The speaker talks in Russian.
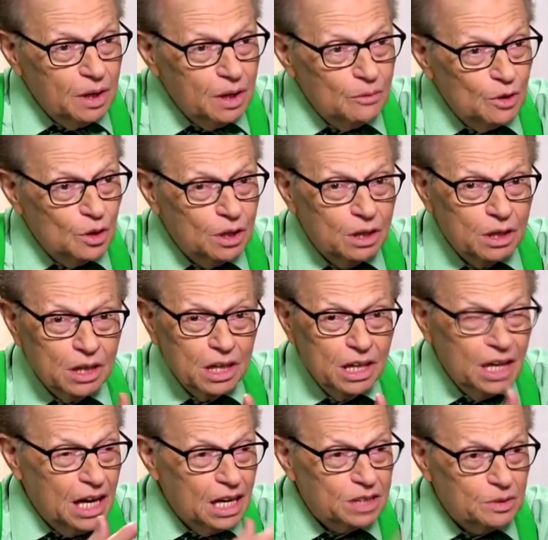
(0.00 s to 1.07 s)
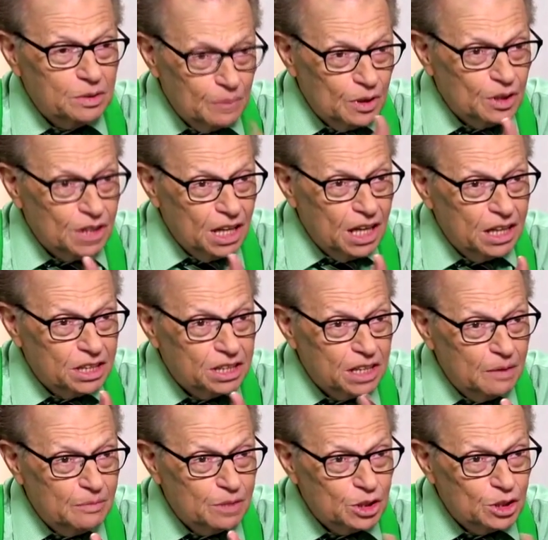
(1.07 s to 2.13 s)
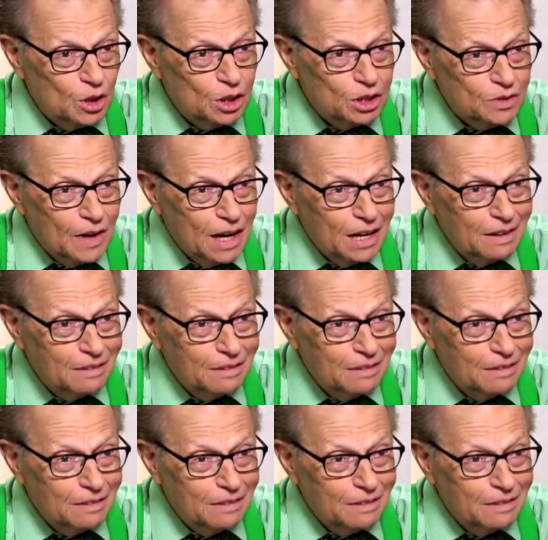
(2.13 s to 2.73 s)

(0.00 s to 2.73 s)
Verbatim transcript: И день рождения у вас тогда же, когда и у него,